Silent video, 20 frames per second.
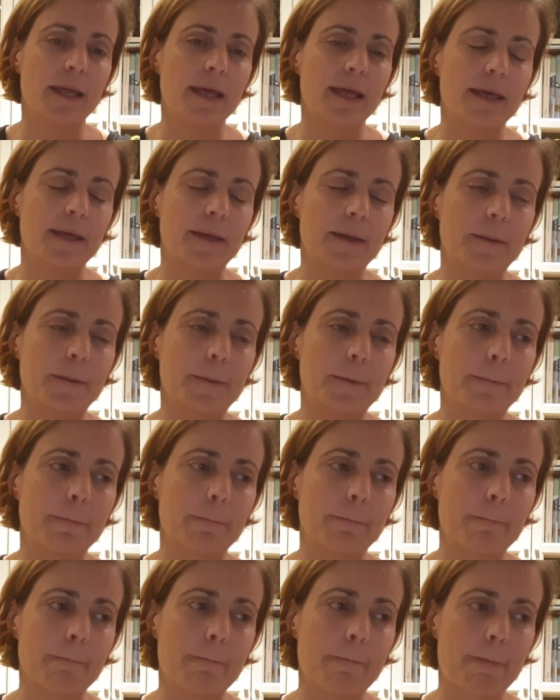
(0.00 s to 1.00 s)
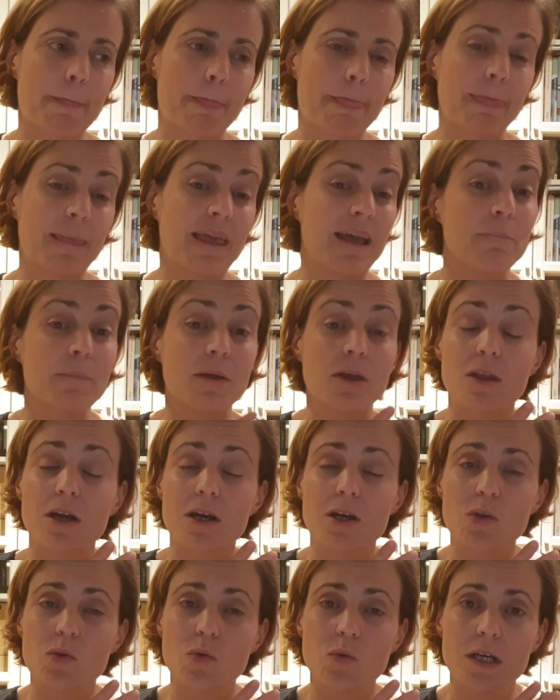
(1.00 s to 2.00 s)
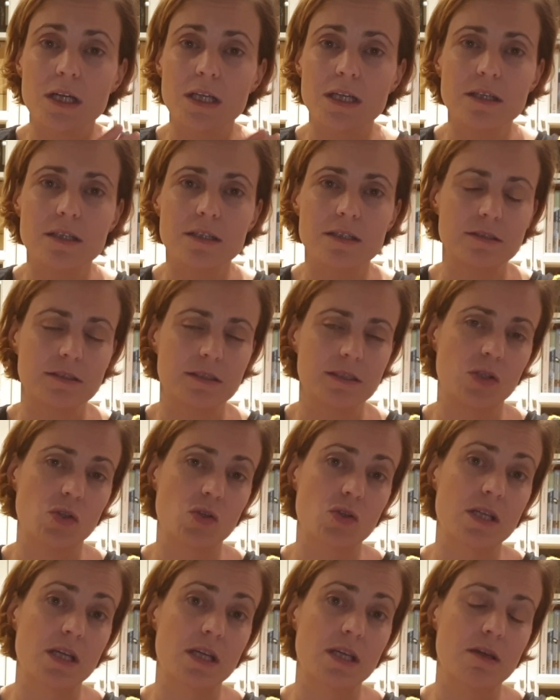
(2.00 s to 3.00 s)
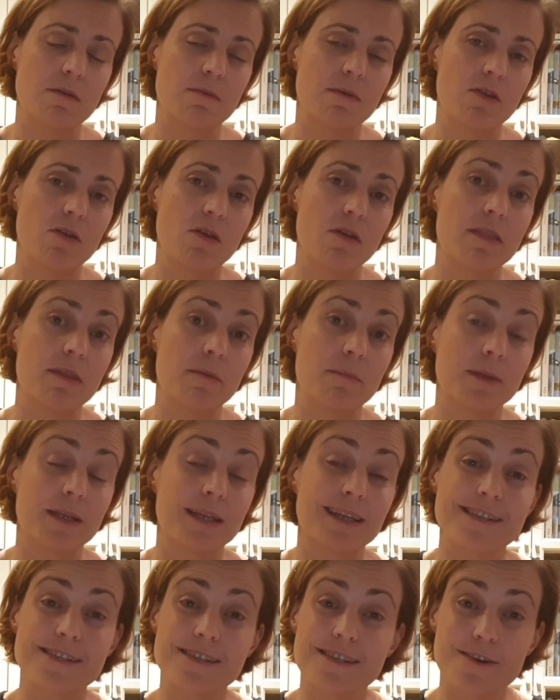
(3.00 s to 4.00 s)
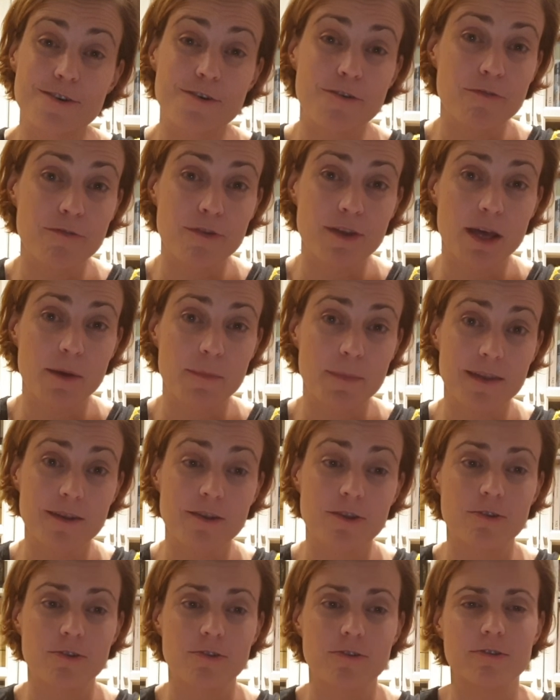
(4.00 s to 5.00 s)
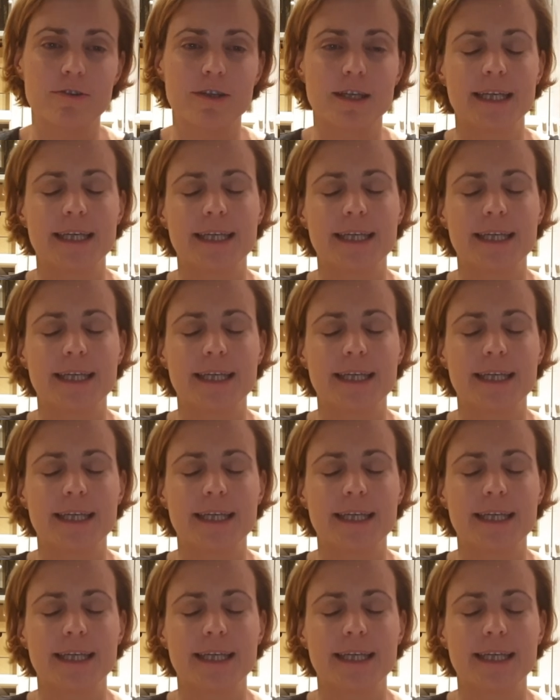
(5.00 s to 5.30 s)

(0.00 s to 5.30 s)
Eh, el miedo actual nos ha llevado a aceptar este confinamiento,